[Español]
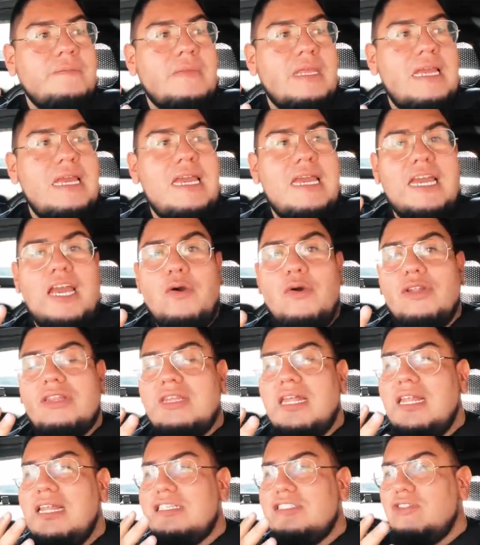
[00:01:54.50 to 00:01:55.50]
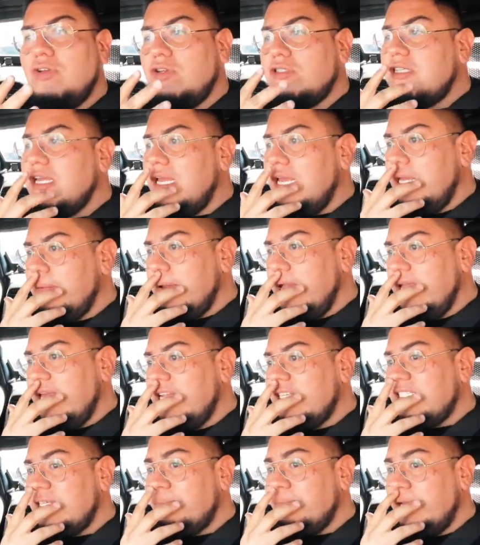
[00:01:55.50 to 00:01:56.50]
y que ahorita a las 12 iba a ir
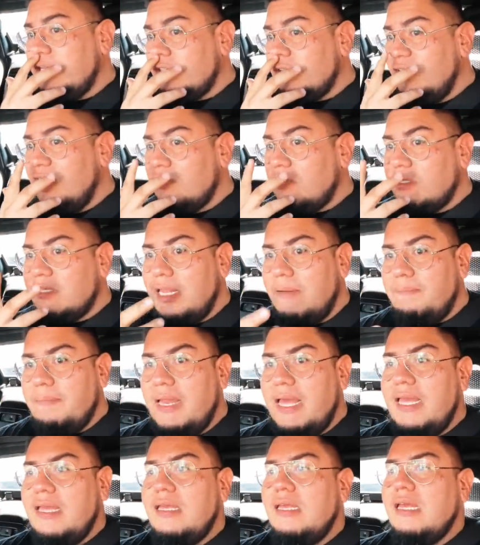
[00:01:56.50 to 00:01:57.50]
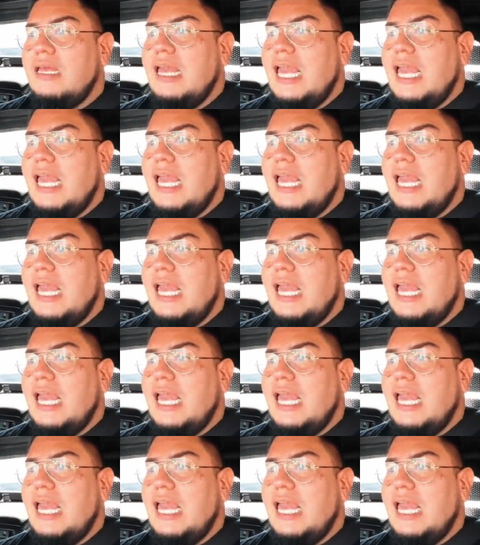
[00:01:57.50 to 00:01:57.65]
esta persona de Total Play,